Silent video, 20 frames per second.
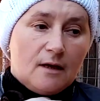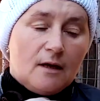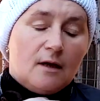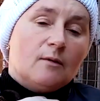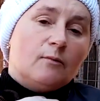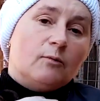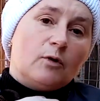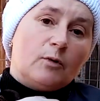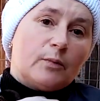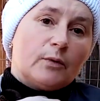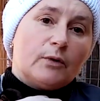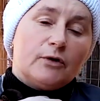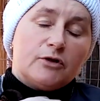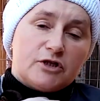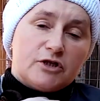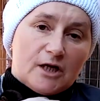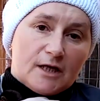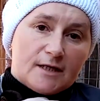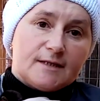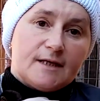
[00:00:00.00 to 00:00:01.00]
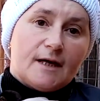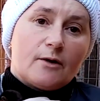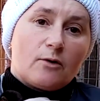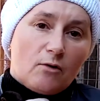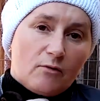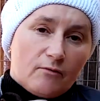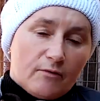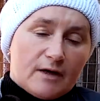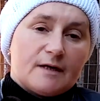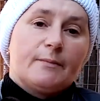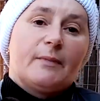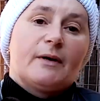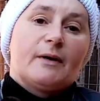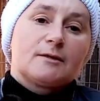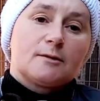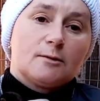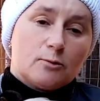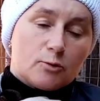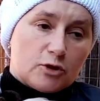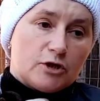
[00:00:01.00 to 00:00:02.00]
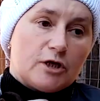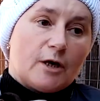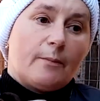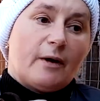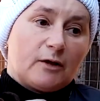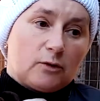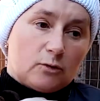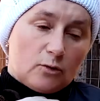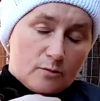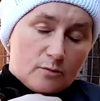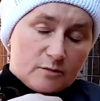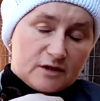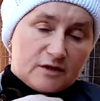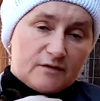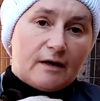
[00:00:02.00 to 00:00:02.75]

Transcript: будем получать здоровое, послушное потомство.